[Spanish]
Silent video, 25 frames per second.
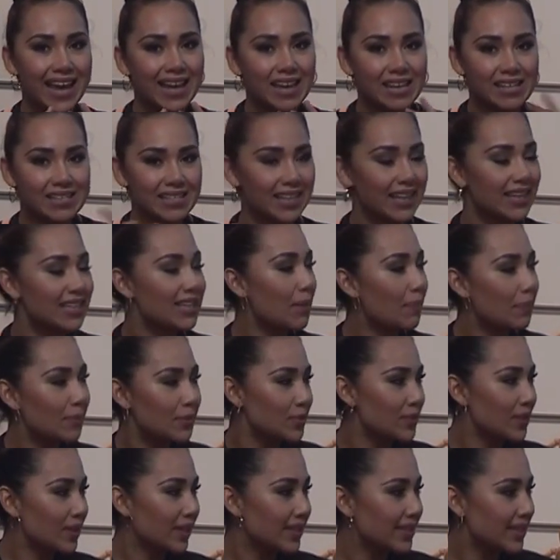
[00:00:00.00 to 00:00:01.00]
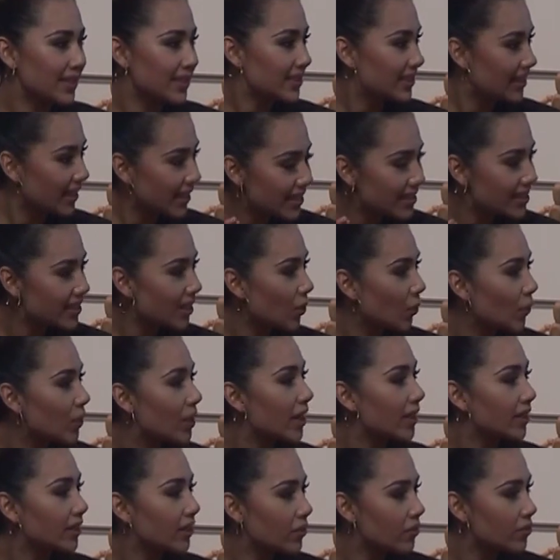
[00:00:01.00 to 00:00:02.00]
seas la persona que seas, tienes que
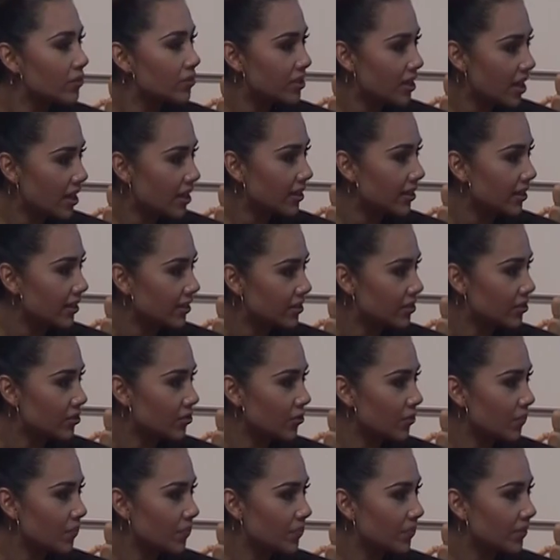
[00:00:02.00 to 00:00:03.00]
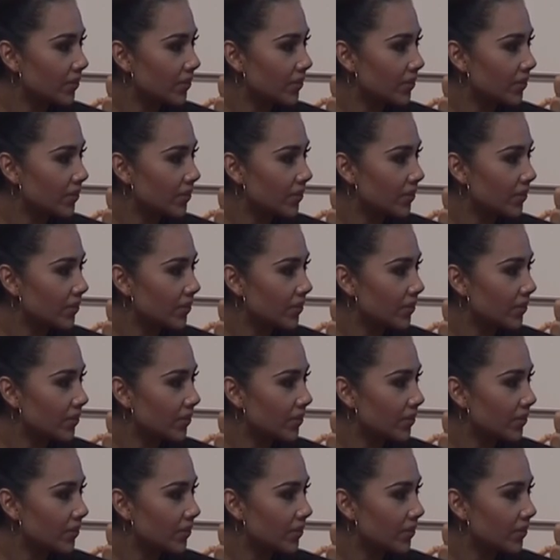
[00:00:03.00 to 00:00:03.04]
cuidarte los dientes, ¿no?